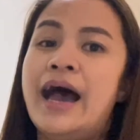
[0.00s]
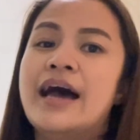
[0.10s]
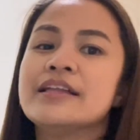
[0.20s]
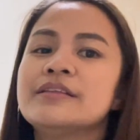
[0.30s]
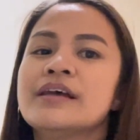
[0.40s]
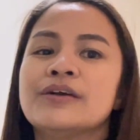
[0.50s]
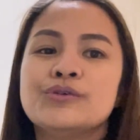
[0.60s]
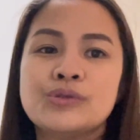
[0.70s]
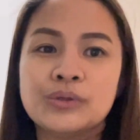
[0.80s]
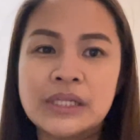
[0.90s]
At
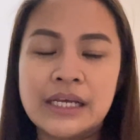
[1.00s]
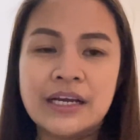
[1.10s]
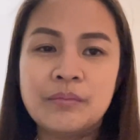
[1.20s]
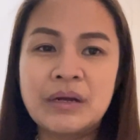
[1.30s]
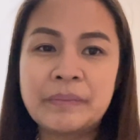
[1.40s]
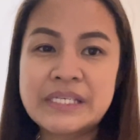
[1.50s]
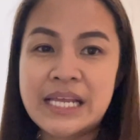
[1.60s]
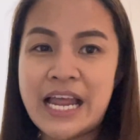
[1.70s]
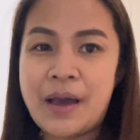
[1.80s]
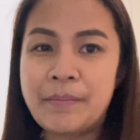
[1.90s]
gusto ko talagang
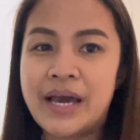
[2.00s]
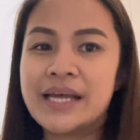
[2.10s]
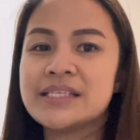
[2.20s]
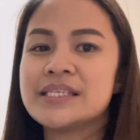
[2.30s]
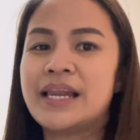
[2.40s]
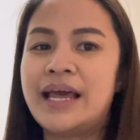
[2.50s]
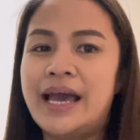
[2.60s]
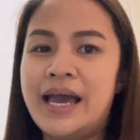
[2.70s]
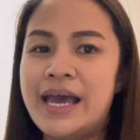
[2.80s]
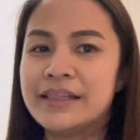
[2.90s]
magpasalamat sa
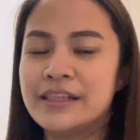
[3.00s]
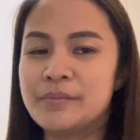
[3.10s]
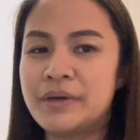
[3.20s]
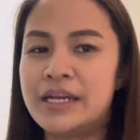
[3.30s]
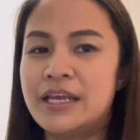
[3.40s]
lahat ng mga